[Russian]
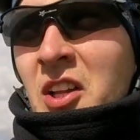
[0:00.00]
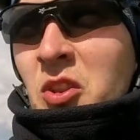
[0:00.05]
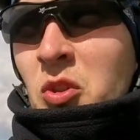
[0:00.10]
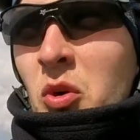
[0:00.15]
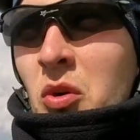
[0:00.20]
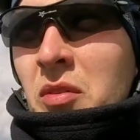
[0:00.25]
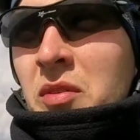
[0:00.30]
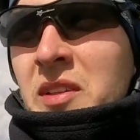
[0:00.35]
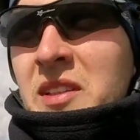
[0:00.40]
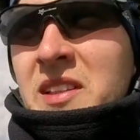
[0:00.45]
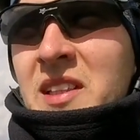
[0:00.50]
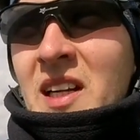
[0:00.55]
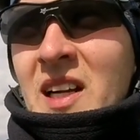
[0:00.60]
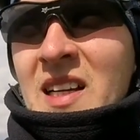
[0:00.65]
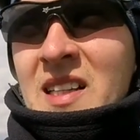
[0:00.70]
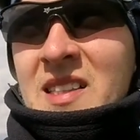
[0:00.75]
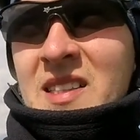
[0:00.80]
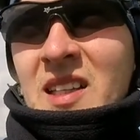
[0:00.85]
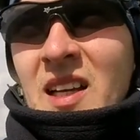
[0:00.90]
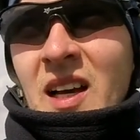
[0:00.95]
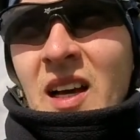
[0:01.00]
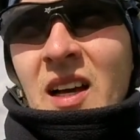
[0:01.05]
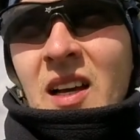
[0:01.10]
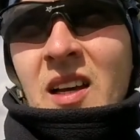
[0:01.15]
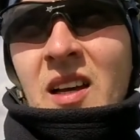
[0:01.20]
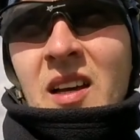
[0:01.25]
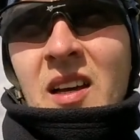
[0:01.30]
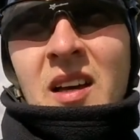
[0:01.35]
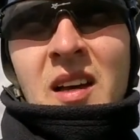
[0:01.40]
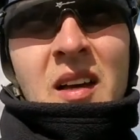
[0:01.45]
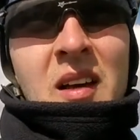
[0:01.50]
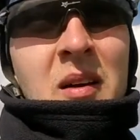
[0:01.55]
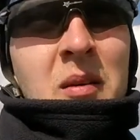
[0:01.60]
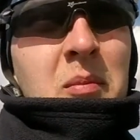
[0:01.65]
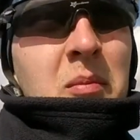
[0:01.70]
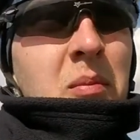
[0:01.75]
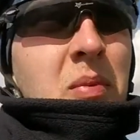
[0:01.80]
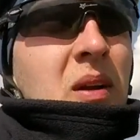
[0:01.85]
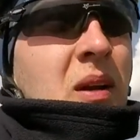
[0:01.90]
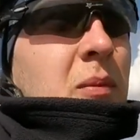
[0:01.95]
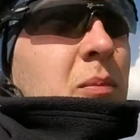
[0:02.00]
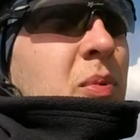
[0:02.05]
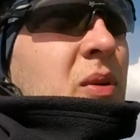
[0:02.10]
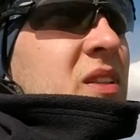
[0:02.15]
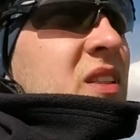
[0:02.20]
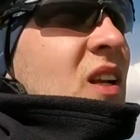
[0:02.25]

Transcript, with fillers: Новая трасса. Блин, по